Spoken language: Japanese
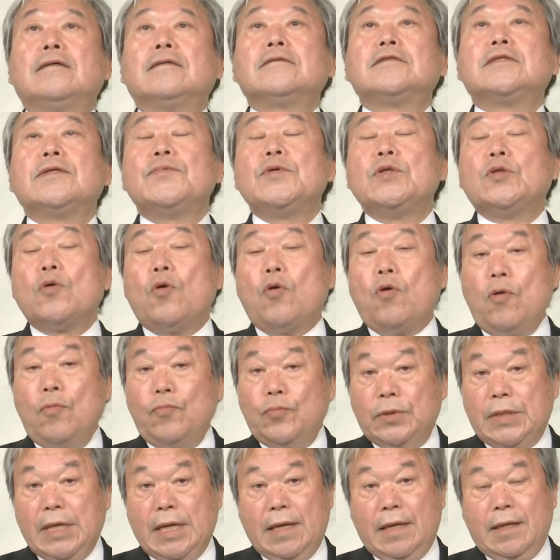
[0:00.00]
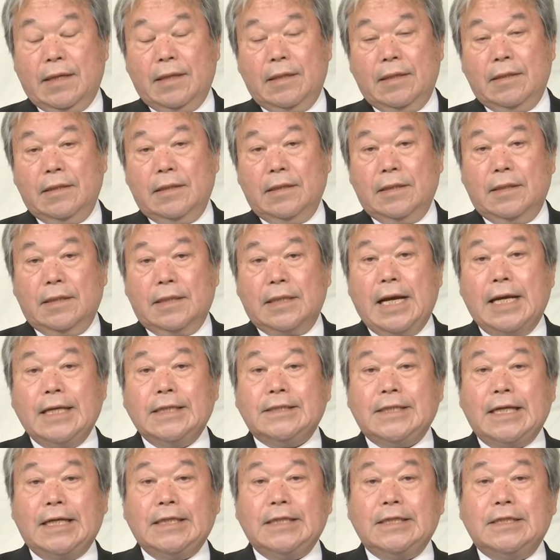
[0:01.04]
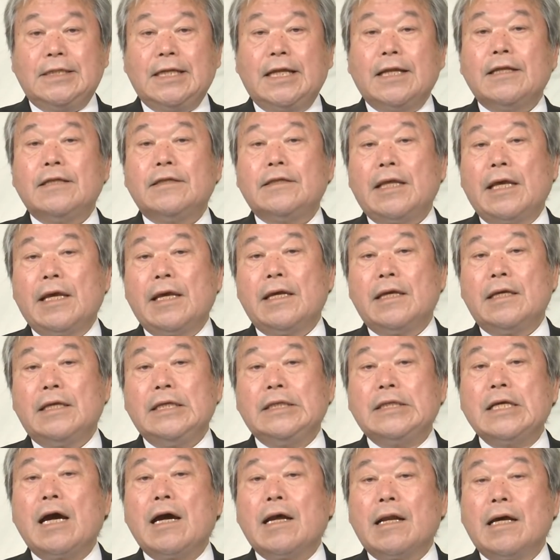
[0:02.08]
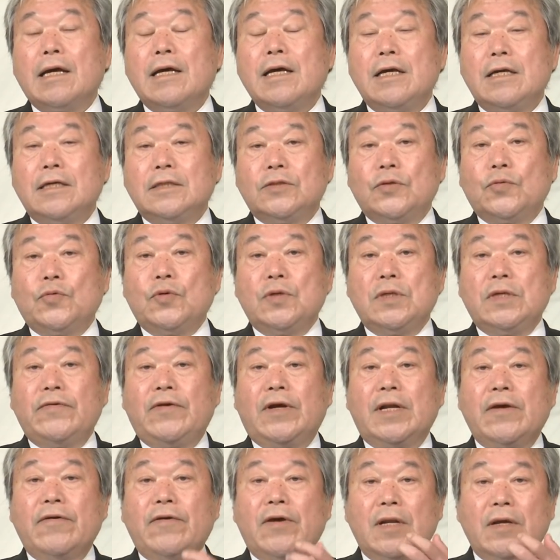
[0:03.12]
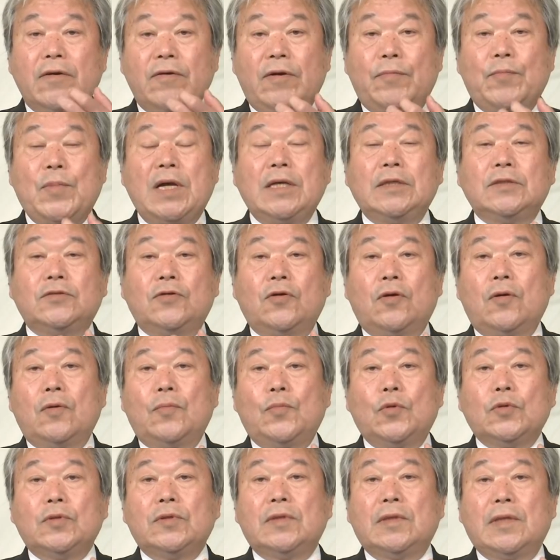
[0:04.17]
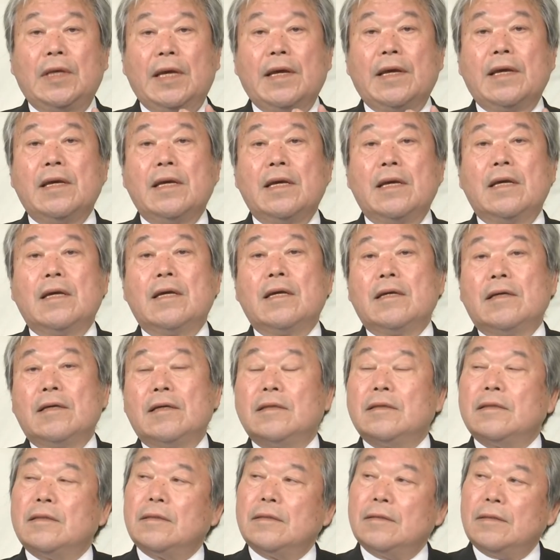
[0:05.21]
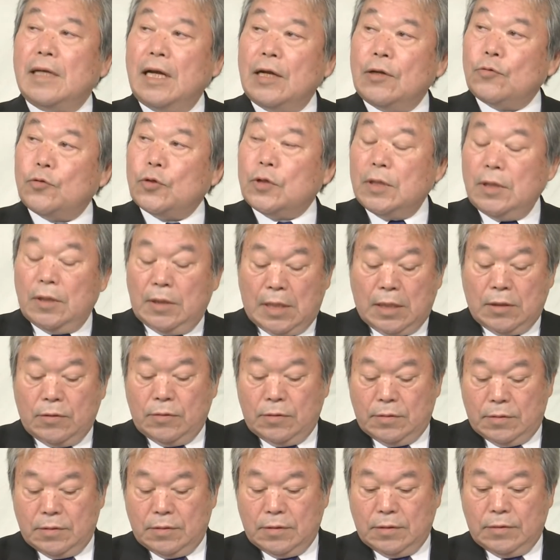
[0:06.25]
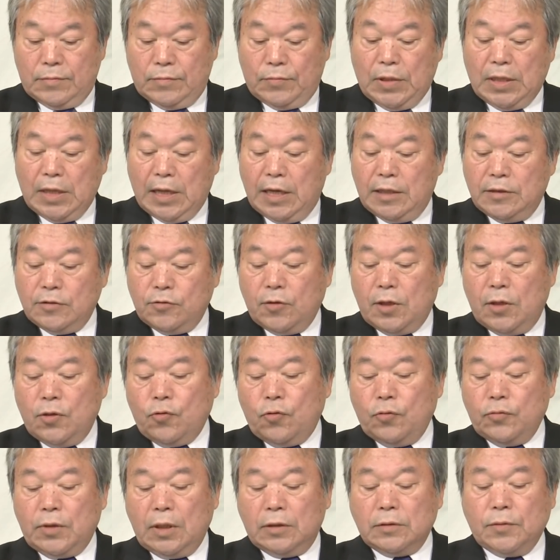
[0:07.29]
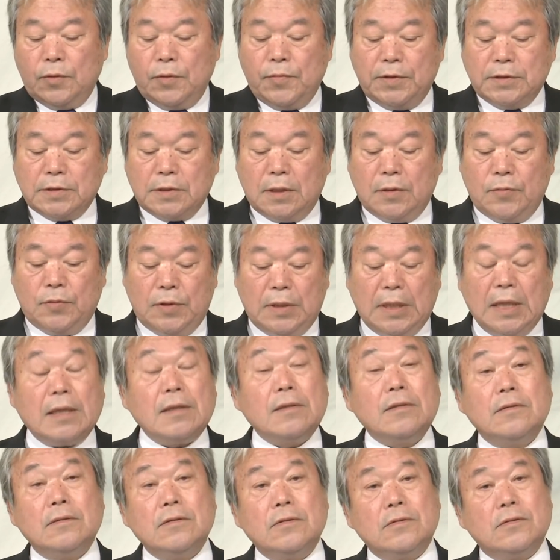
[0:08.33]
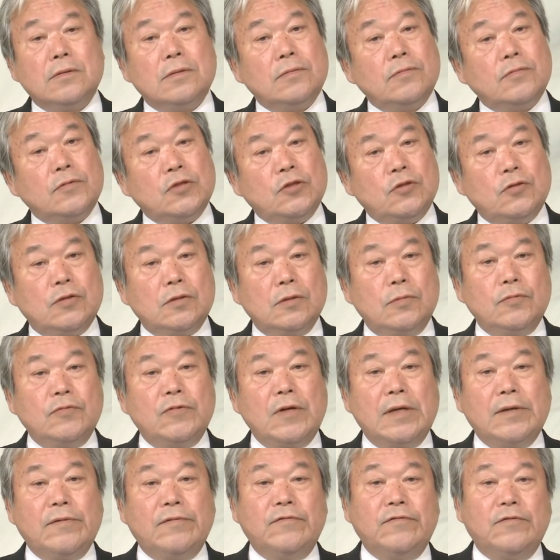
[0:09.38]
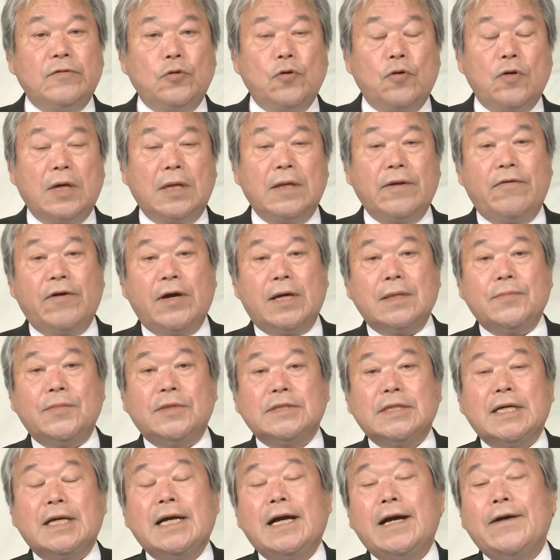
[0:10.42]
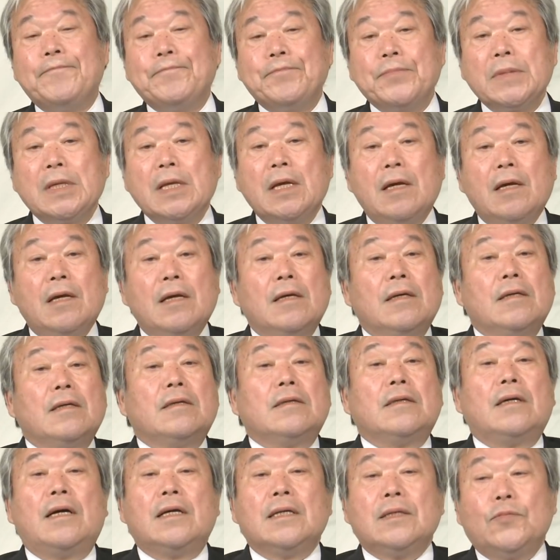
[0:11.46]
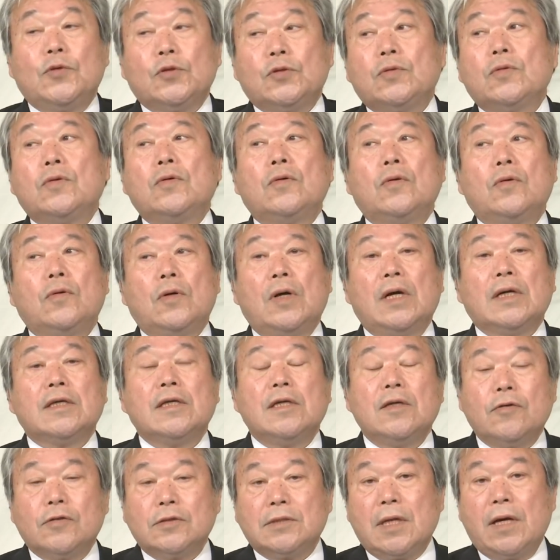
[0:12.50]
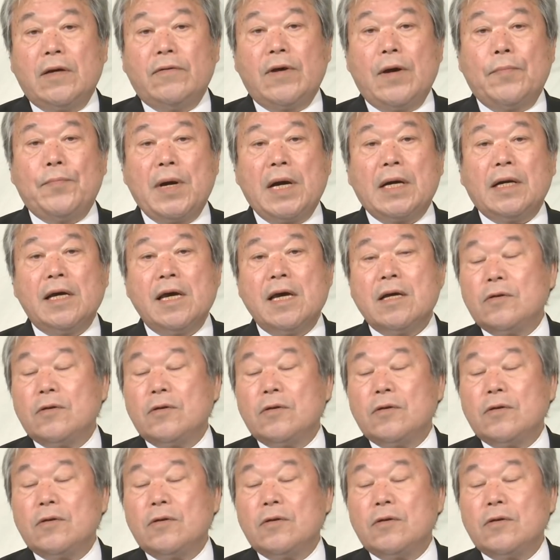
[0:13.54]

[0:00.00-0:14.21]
自民党本部で開催されていたからそこに我々はマイクを持って、えあの時あのまだ映像が残ってると思いますけどもね YouTube, YouTube はどうかな分かりませんが有本明宏さんは「バカ